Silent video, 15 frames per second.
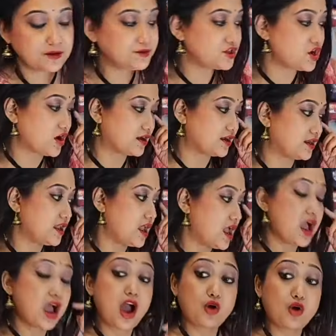ফিফটি অনলি
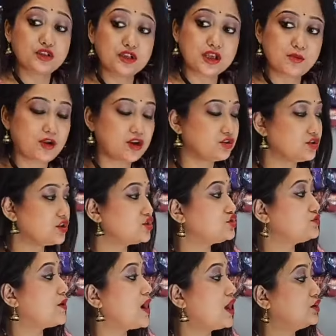ওদেরকে বলো তো
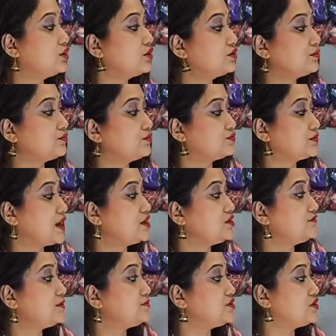কিছু ভালো এইট
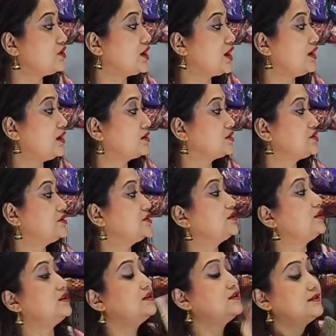ফিফটিরও কালেকশন
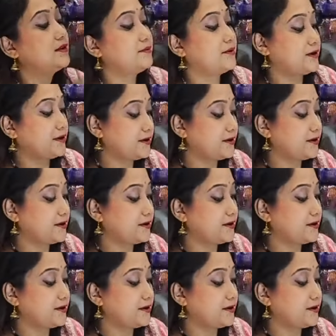দিয়ে দিতে আমাকে